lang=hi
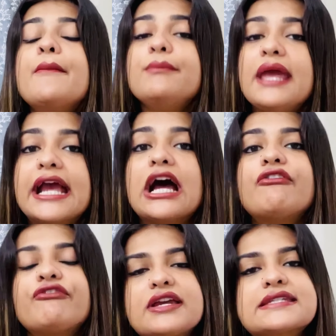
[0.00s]
मेकअप
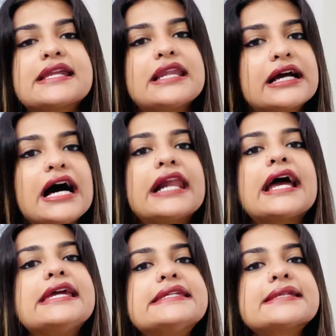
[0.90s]
फिक्सर
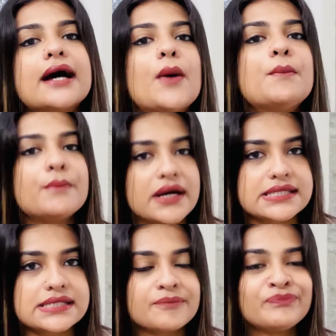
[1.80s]
लगाना इज अ
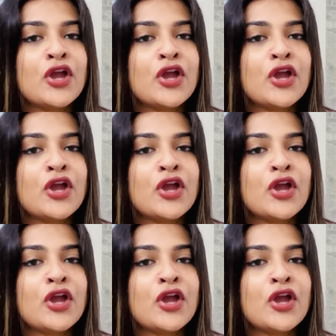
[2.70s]
मस्ट